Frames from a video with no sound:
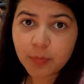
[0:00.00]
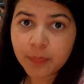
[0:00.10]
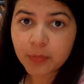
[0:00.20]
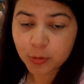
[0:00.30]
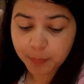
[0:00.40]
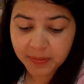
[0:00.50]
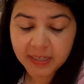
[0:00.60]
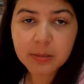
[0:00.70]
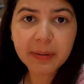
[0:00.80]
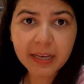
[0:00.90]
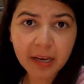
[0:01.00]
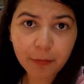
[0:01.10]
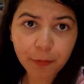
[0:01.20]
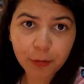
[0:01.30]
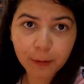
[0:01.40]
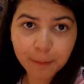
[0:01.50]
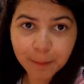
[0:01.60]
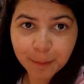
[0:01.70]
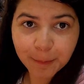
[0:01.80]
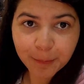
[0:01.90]
हो तो प्लीज़ बी
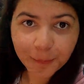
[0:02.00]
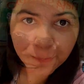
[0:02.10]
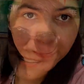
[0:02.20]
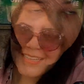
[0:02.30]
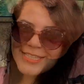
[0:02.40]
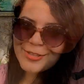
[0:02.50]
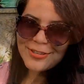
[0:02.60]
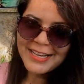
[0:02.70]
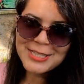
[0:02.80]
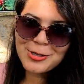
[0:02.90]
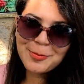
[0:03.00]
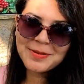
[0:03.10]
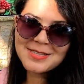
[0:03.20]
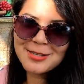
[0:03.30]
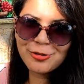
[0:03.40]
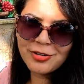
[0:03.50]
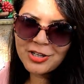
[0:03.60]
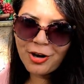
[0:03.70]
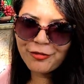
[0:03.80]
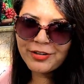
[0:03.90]
केयरफुल सो नेक्स्ट स्टॉप इज़
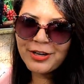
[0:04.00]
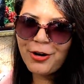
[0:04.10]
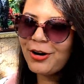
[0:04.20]
लोवा कॉफ़ी